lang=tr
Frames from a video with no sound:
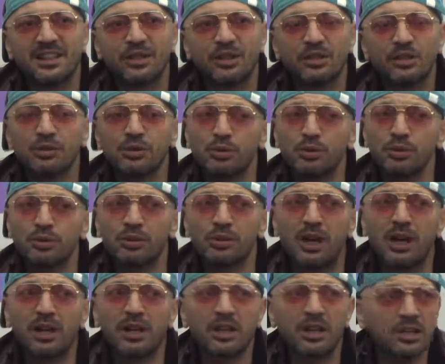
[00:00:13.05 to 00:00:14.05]
İşte
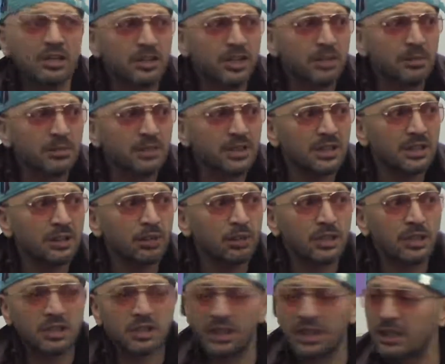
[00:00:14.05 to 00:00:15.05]
arkadaşlarım mesela o kadar
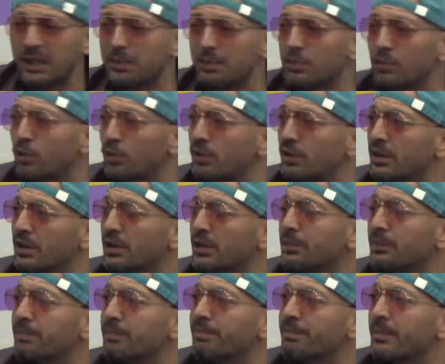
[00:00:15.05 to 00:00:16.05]
şikayetim ki o em,
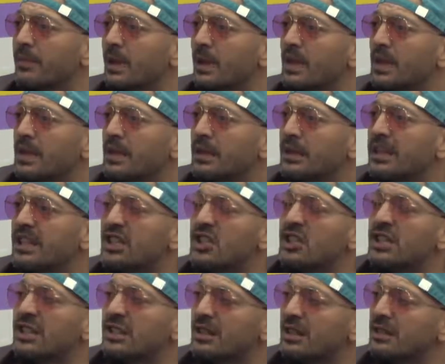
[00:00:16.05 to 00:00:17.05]
yeşil
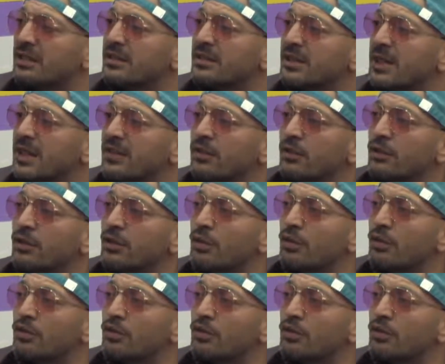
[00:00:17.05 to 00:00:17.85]
ekranlı telefonların olduğu